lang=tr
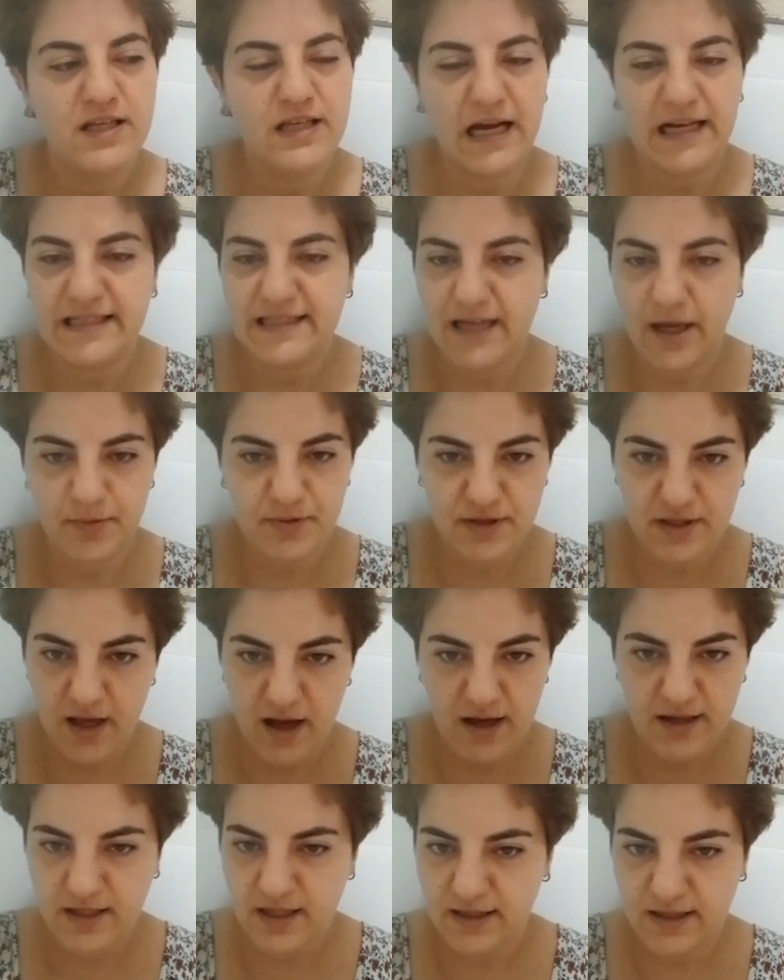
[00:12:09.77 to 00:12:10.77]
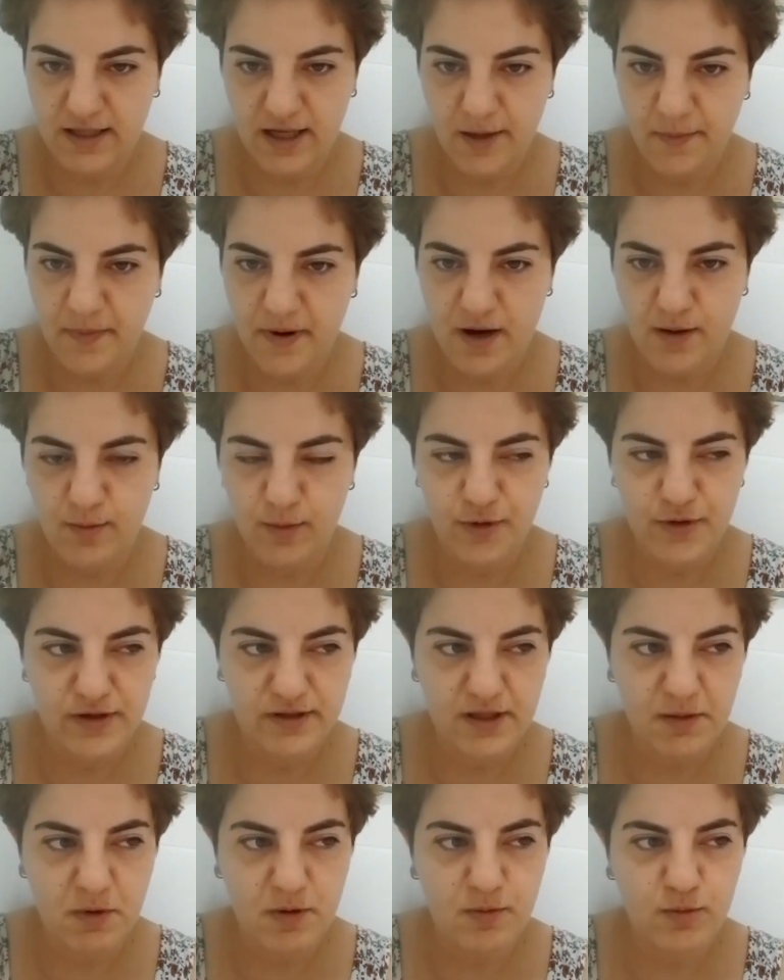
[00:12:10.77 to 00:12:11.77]
Yani yapsa yine de yapar bu
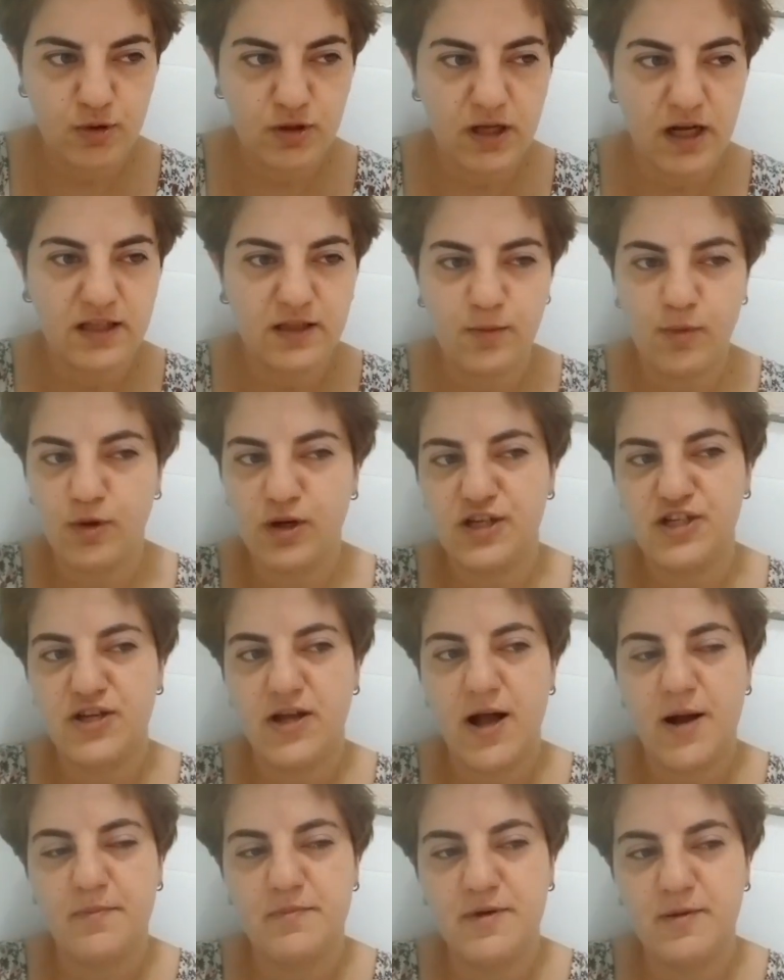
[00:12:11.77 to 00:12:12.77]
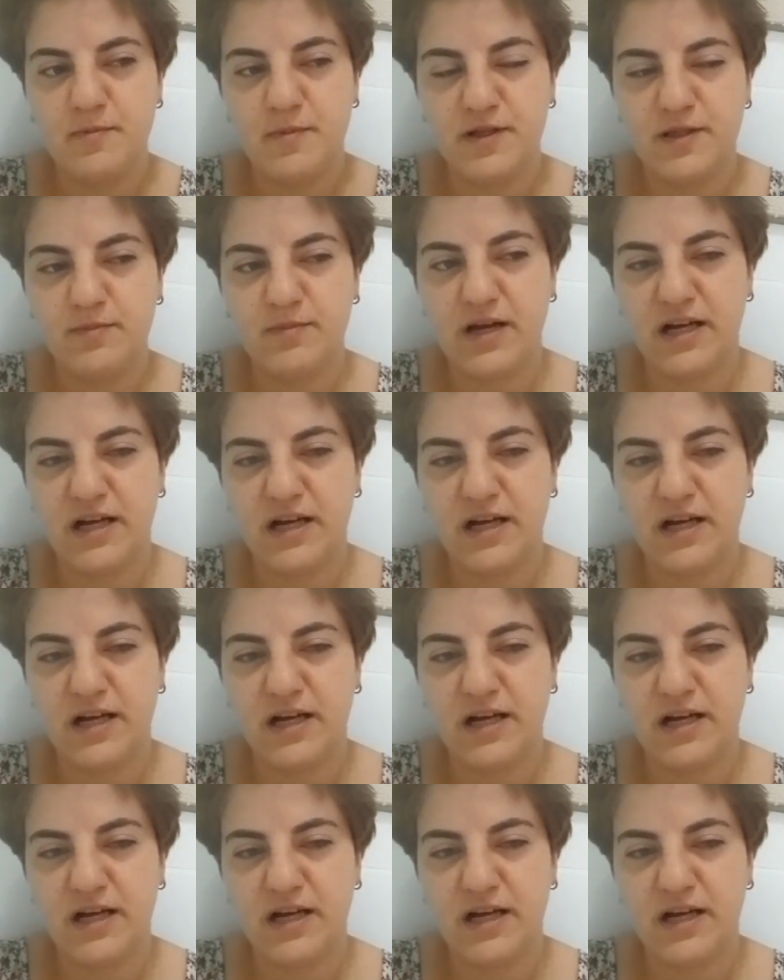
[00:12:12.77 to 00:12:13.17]
arada ama bu kadar da böyle şey yapmayayım dedim.